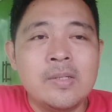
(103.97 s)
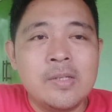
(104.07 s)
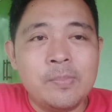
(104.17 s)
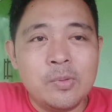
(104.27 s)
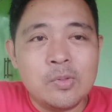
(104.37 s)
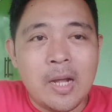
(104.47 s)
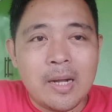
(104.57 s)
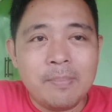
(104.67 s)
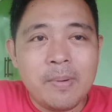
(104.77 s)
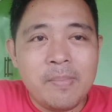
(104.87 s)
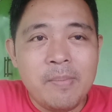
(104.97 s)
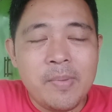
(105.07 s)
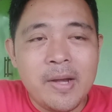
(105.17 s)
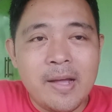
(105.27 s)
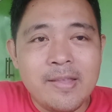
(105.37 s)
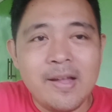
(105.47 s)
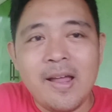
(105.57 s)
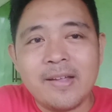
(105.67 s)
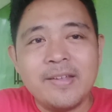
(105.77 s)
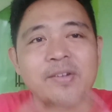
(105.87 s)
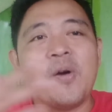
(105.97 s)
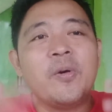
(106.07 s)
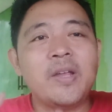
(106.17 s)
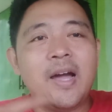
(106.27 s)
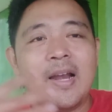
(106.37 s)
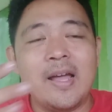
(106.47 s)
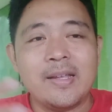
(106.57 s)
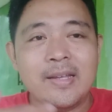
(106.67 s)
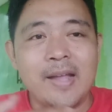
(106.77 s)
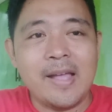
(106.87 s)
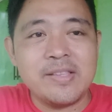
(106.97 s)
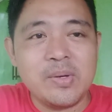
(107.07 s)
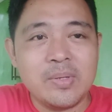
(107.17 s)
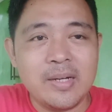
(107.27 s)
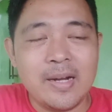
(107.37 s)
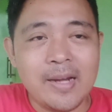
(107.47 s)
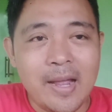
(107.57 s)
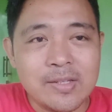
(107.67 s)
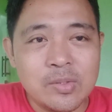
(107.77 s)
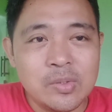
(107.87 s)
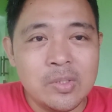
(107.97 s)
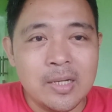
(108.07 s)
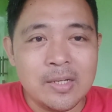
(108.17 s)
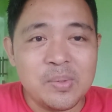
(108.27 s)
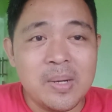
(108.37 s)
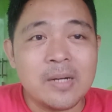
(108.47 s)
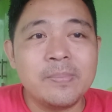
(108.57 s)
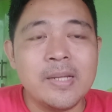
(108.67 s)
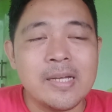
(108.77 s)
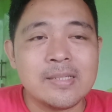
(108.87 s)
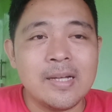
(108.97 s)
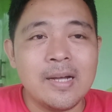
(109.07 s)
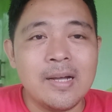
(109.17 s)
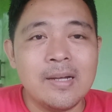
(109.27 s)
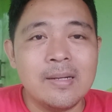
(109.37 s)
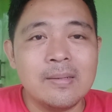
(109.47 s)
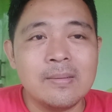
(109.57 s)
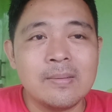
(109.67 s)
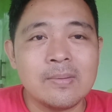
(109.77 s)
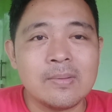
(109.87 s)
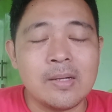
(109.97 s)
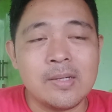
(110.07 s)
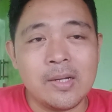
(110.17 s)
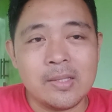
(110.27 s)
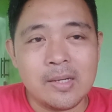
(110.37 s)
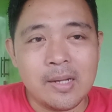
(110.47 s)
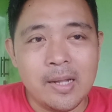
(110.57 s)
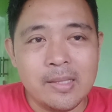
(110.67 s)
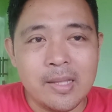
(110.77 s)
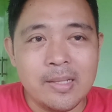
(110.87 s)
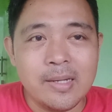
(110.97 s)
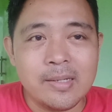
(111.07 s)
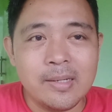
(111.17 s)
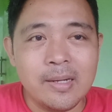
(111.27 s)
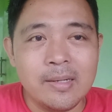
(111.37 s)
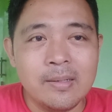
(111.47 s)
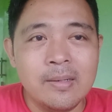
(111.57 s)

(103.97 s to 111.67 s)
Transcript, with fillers: di puncak kepemimpinannya lagi goyah lagi kacau dengan kasus yang luar biasa ada keterkaitannya dengan